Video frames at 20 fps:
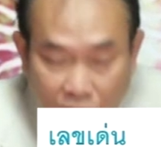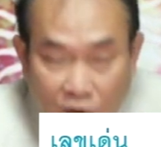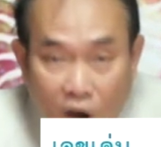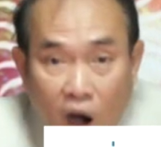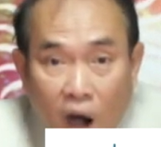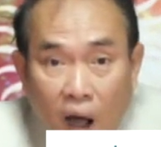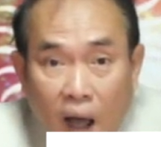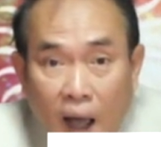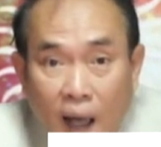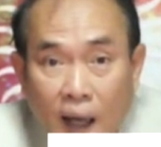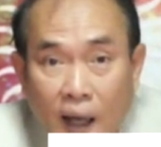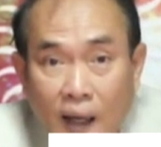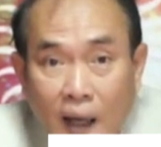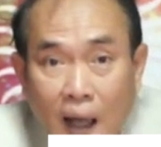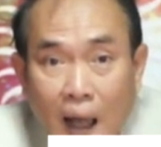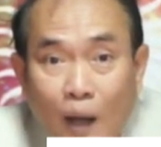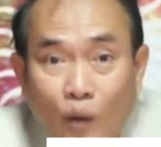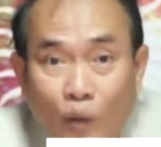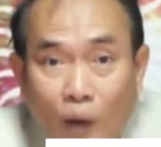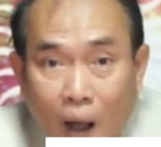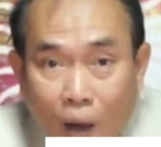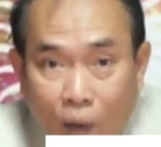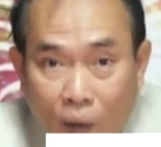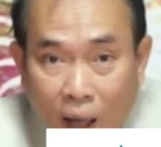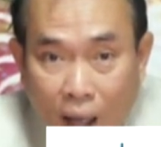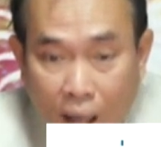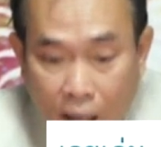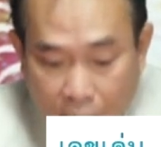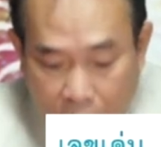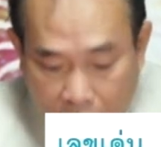วก็
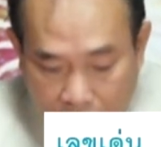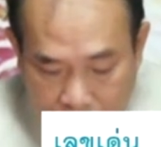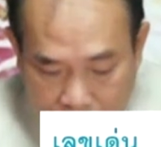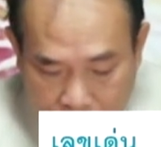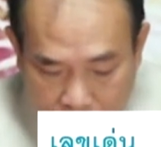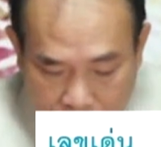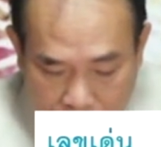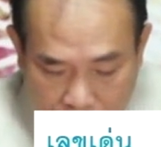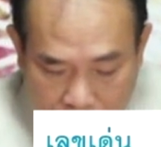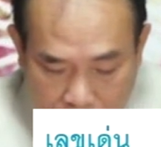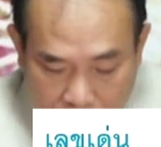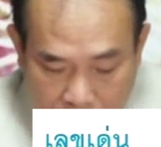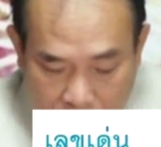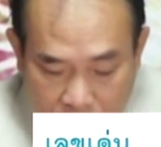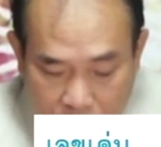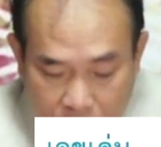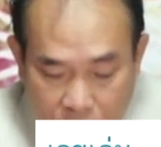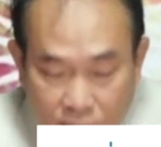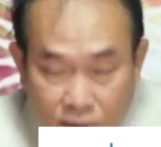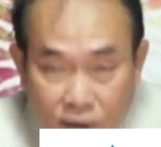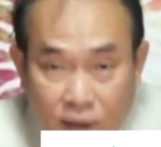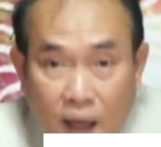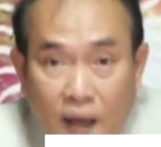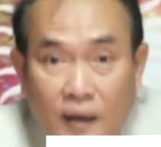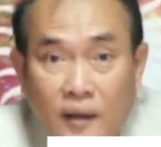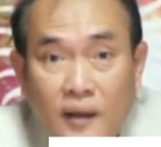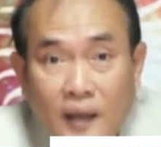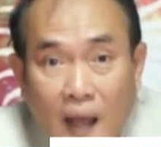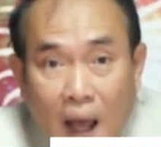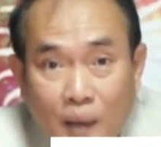5995
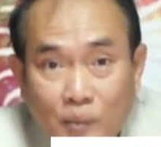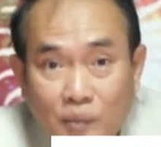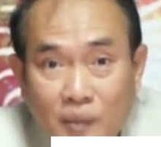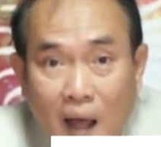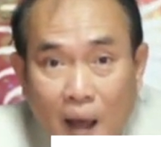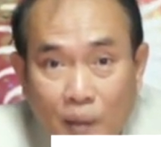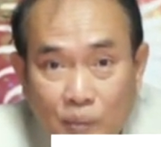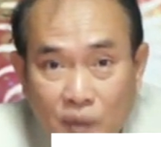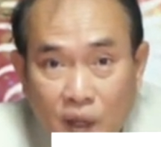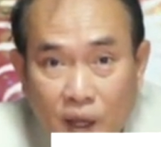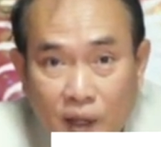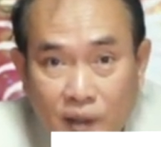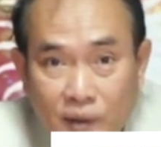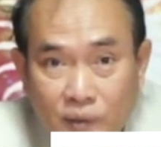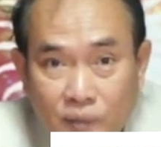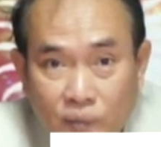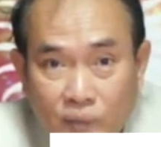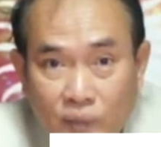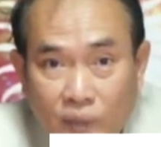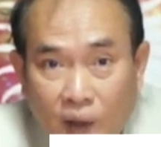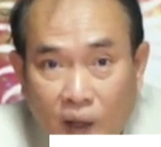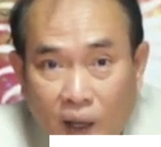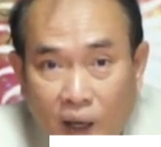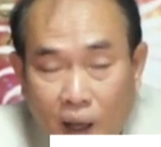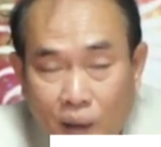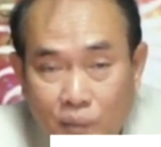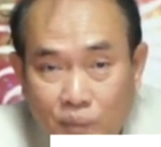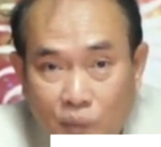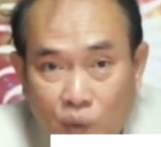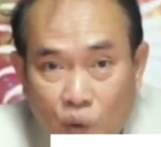7337 นะค
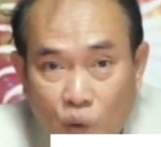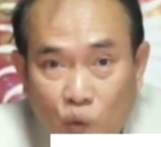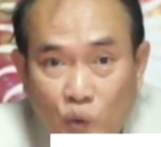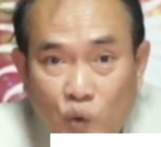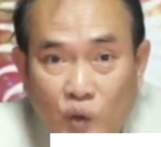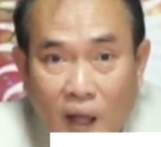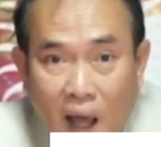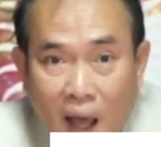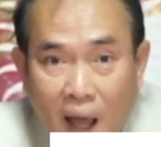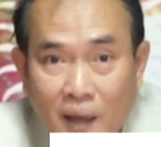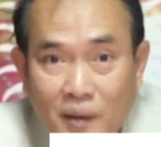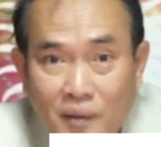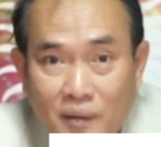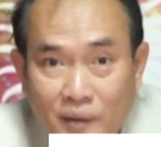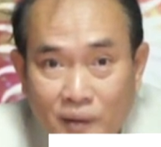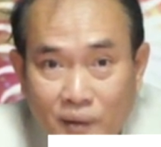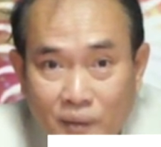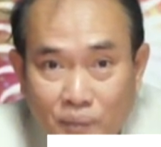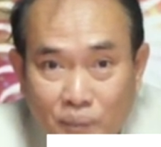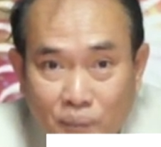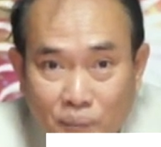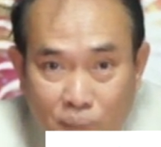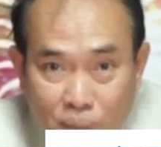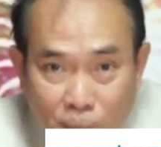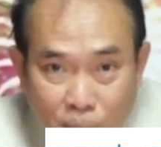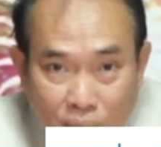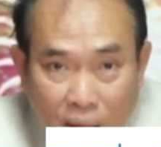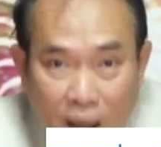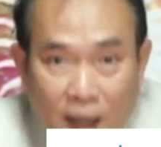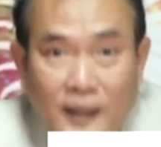รับ คู่สุดท้าย
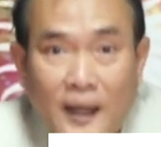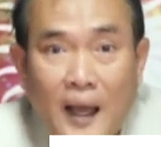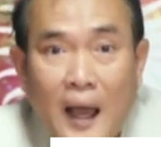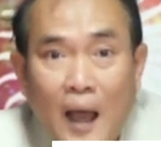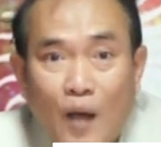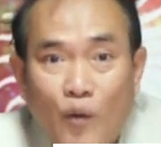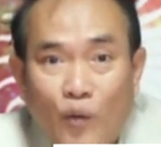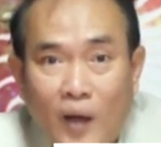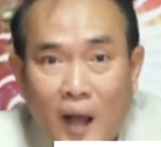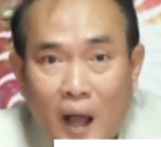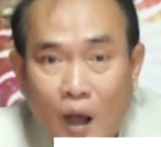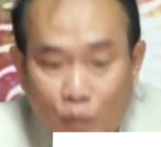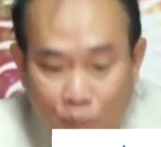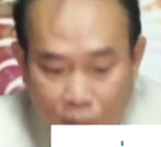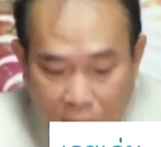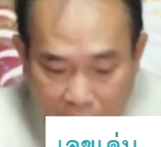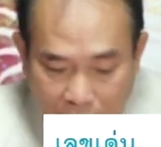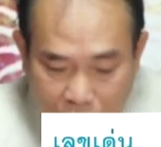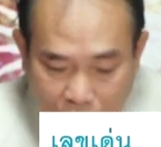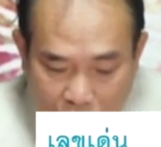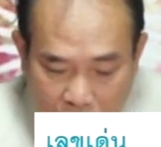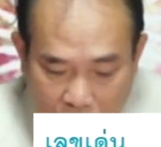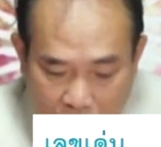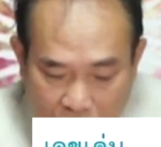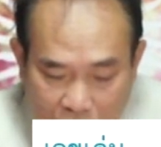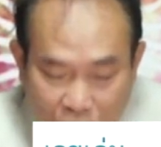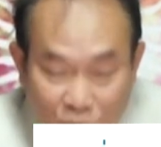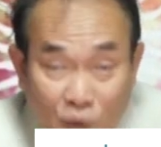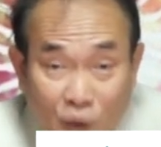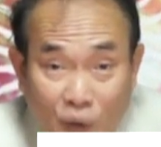8998 คู่
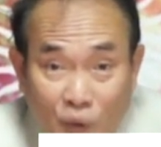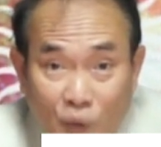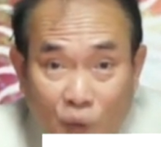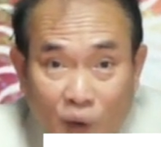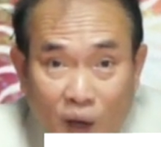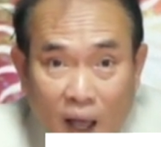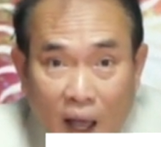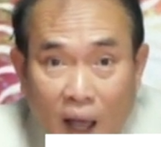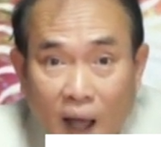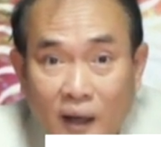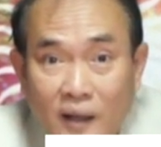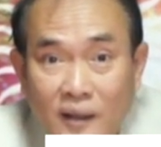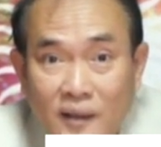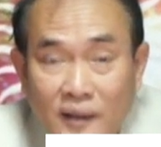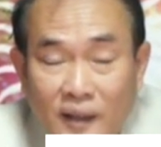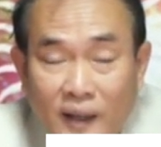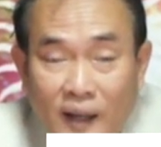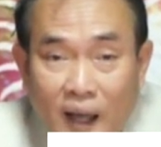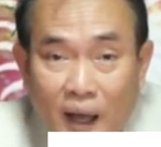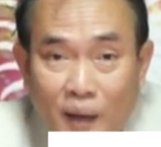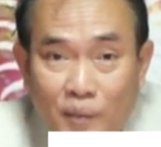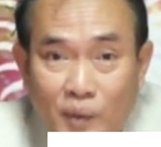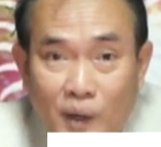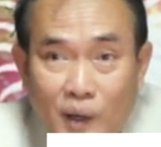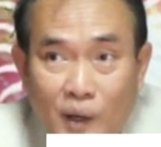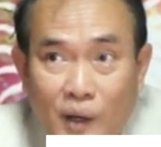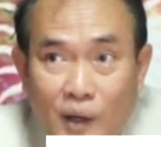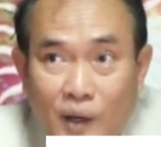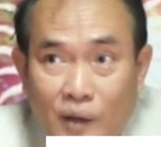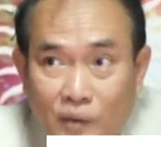นี้อยู่ในตรงกลางนะครับ
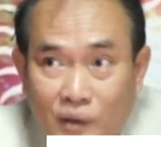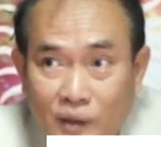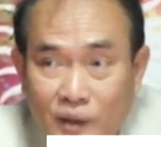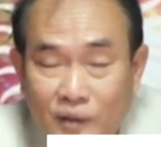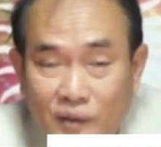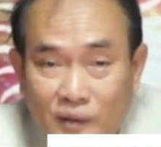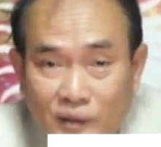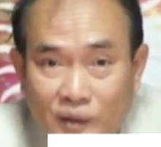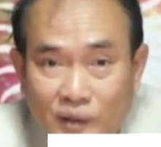ซึ่ง